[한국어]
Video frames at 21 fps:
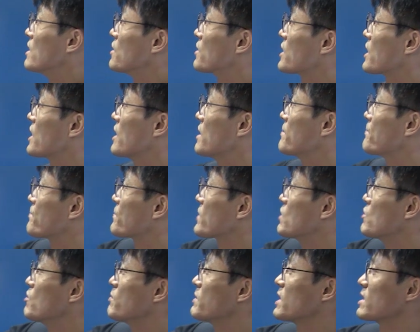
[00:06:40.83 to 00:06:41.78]
이렇게
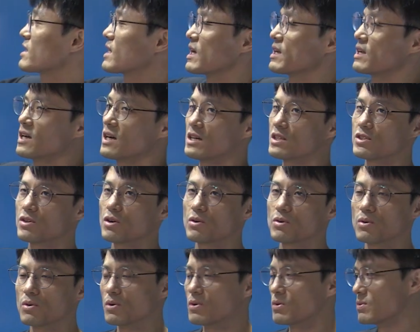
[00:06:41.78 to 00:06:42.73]
위배되는 게 아니라
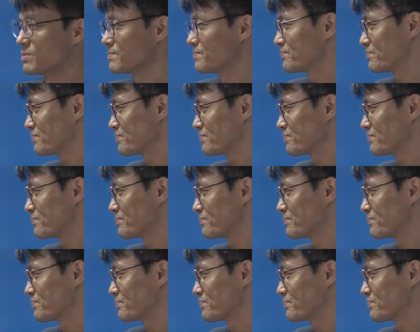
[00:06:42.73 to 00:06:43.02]
서로